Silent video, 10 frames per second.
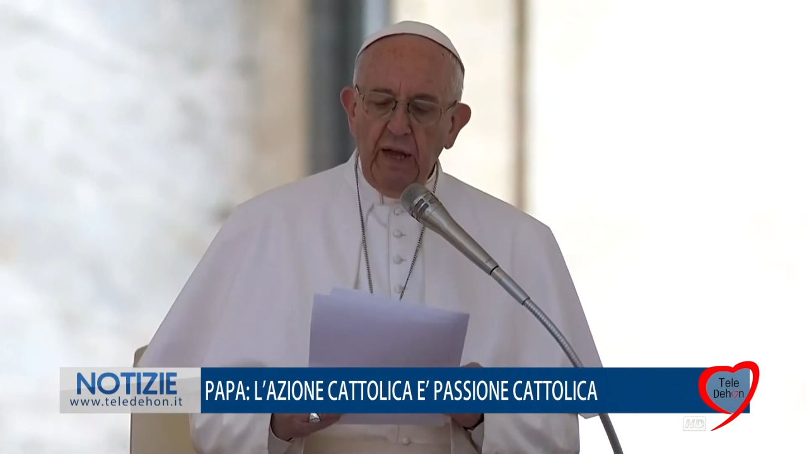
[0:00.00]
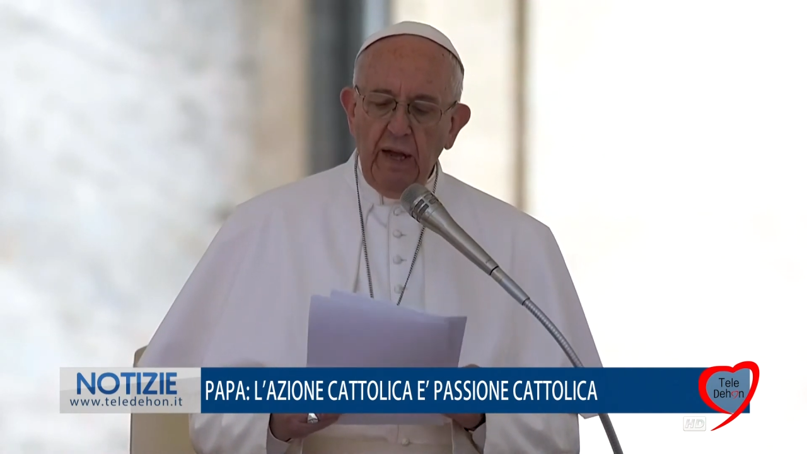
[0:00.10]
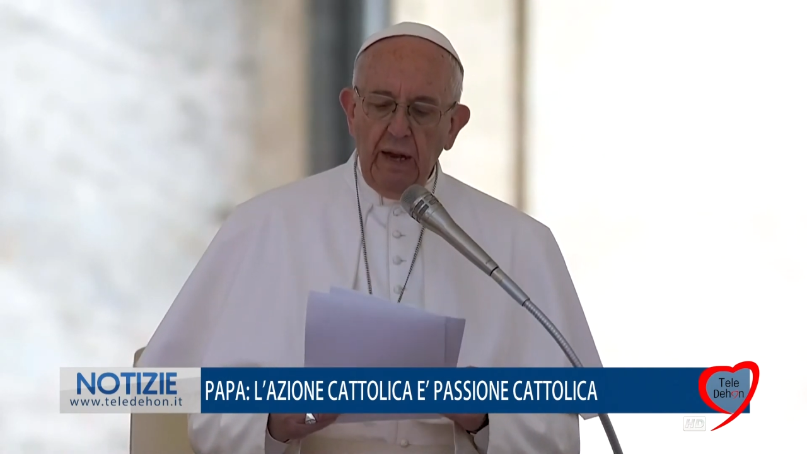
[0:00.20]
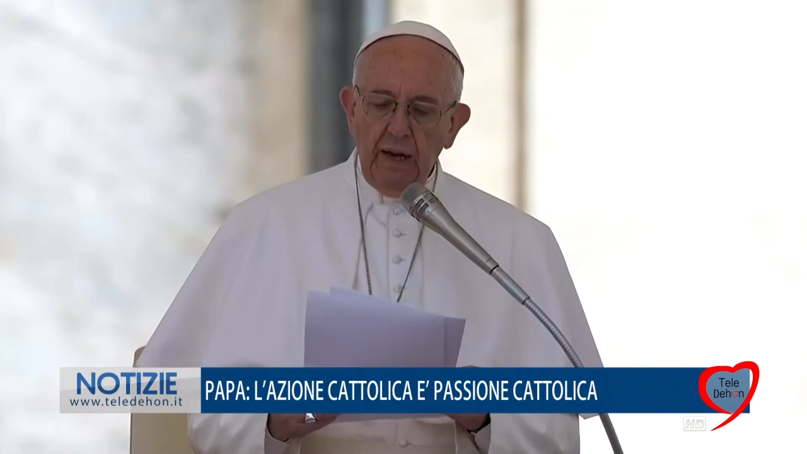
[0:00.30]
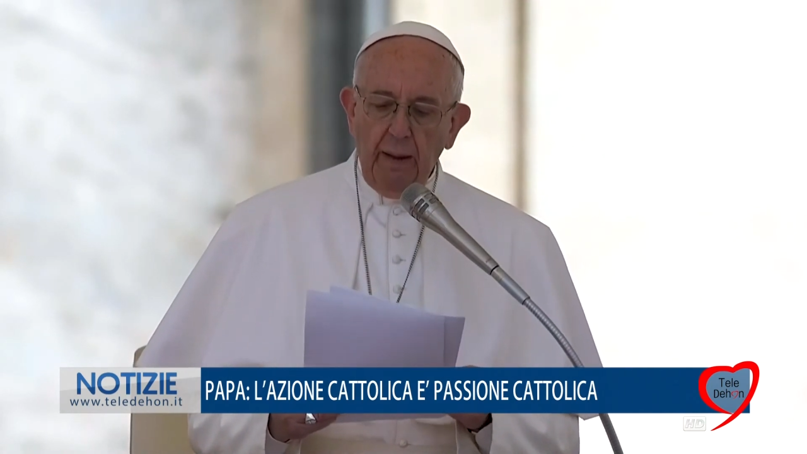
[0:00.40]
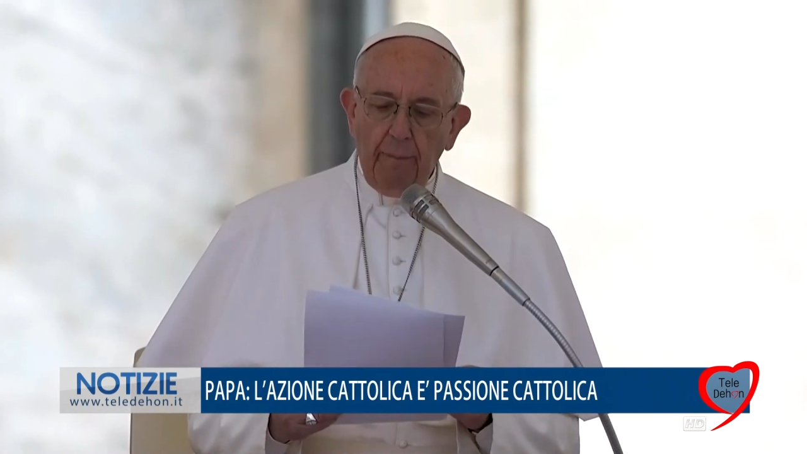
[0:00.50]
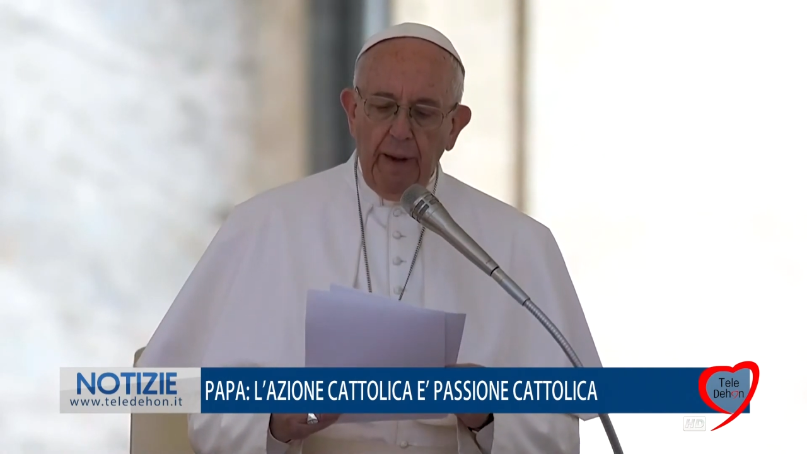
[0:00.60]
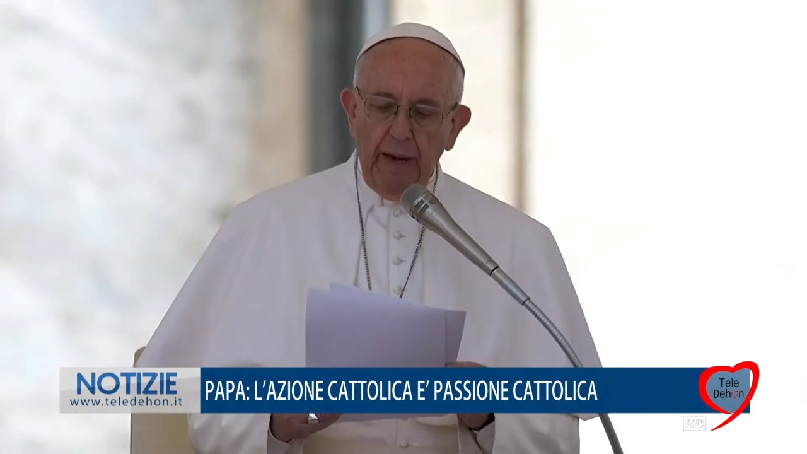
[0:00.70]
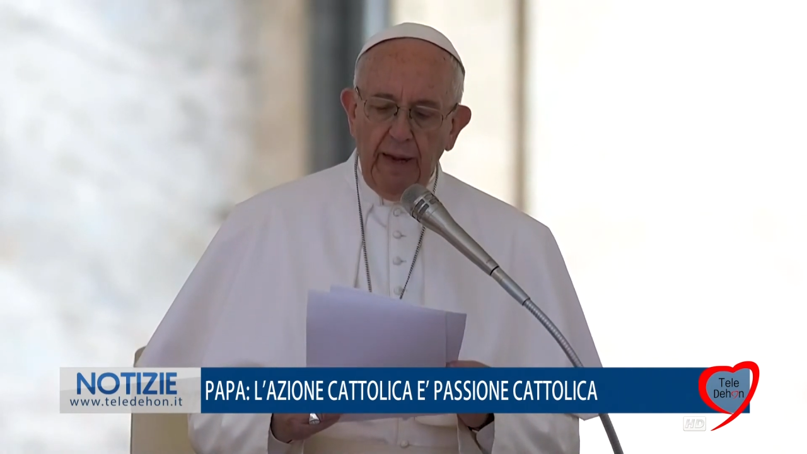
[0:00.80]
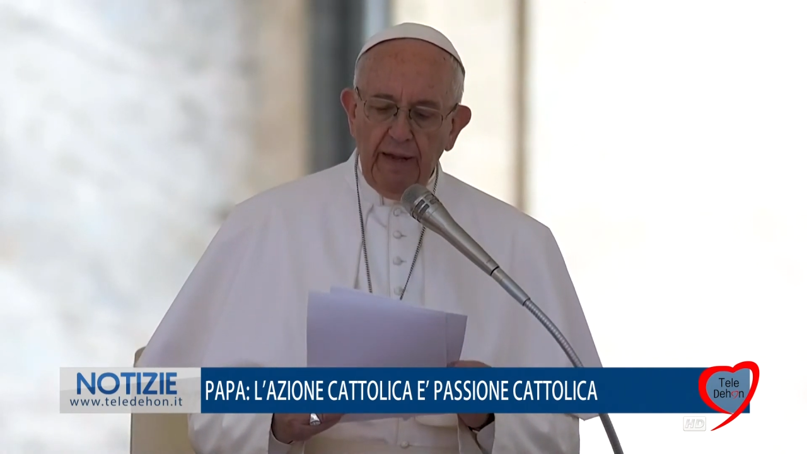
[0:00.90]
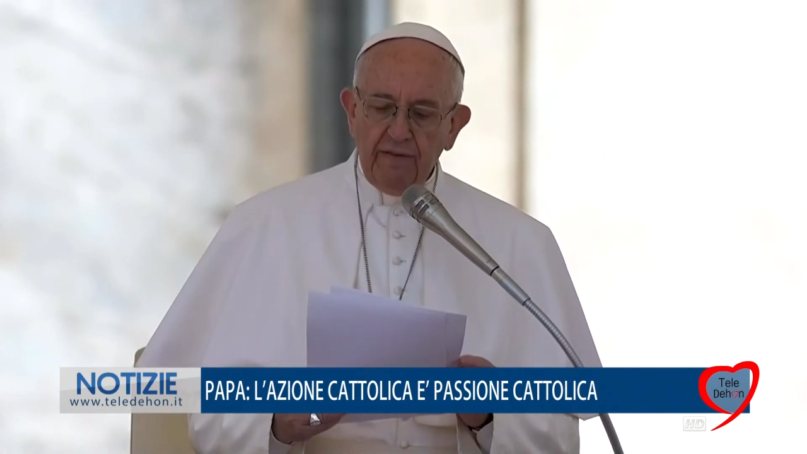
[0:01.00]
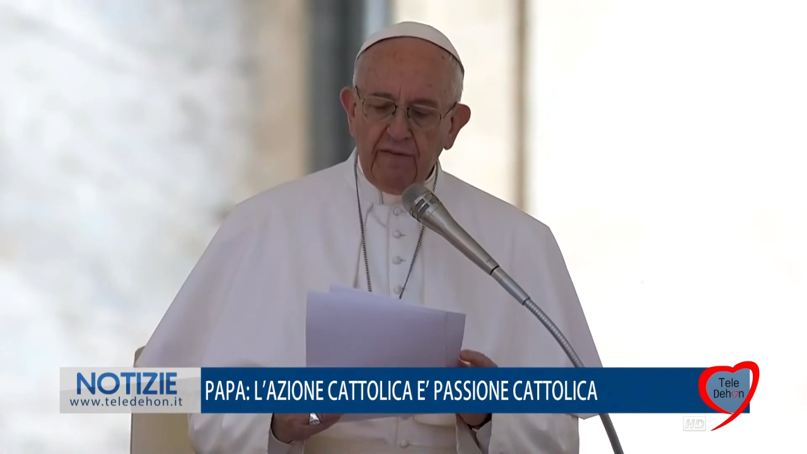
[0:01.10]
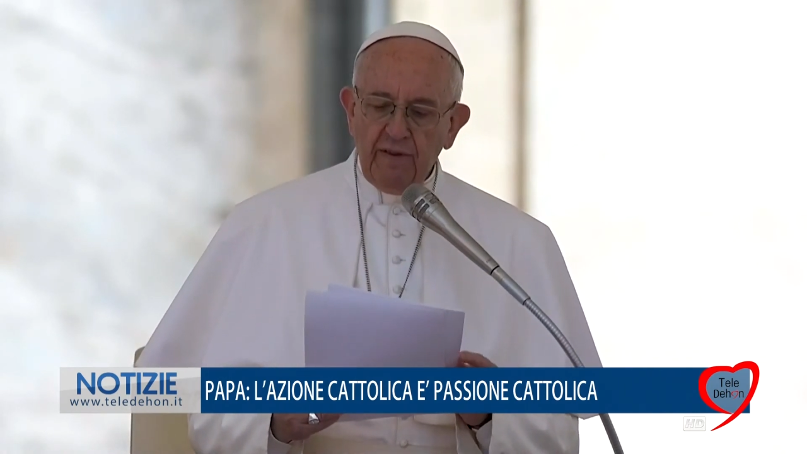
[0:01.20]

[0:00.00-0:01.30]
la bellezza